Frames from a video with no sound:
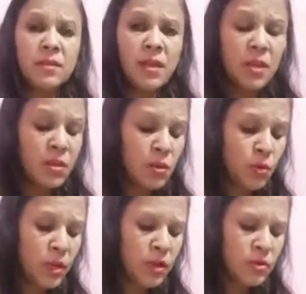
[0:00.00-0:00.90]
के
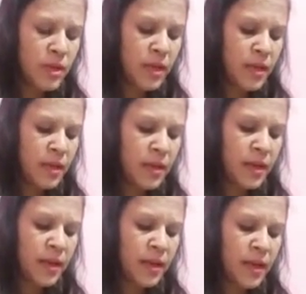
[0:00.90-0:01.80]
ट्विटर यूजर है
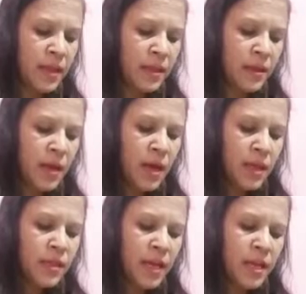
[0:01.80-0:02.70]
इनका कहना है कि
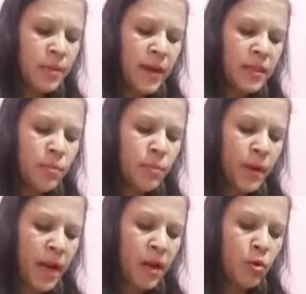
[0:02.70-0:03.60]
धन्यवाद
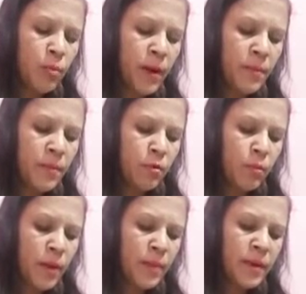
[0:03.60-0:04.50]
बराक
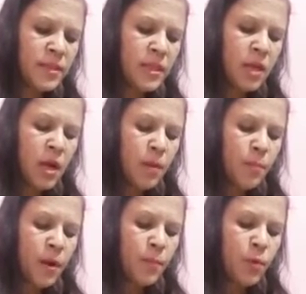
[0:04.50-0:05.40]
ओबामा जी
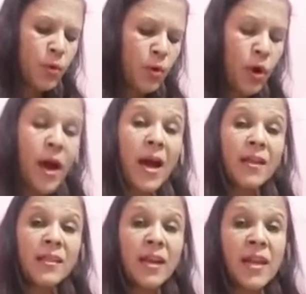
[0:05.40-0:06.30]
पप्पू को
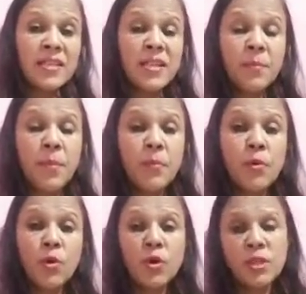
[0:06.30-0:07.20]
अंतर्राष्ट्रीय
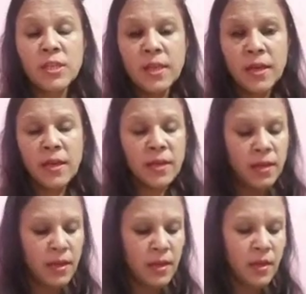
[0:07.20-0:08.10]
पप्पू घोषित करने
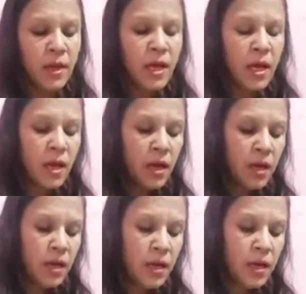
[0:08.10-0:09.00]
के लिए
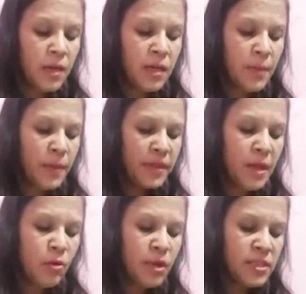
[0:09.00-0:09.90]
इन्हें पता
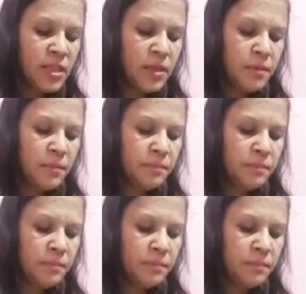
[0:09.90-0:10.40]
होना चाहिए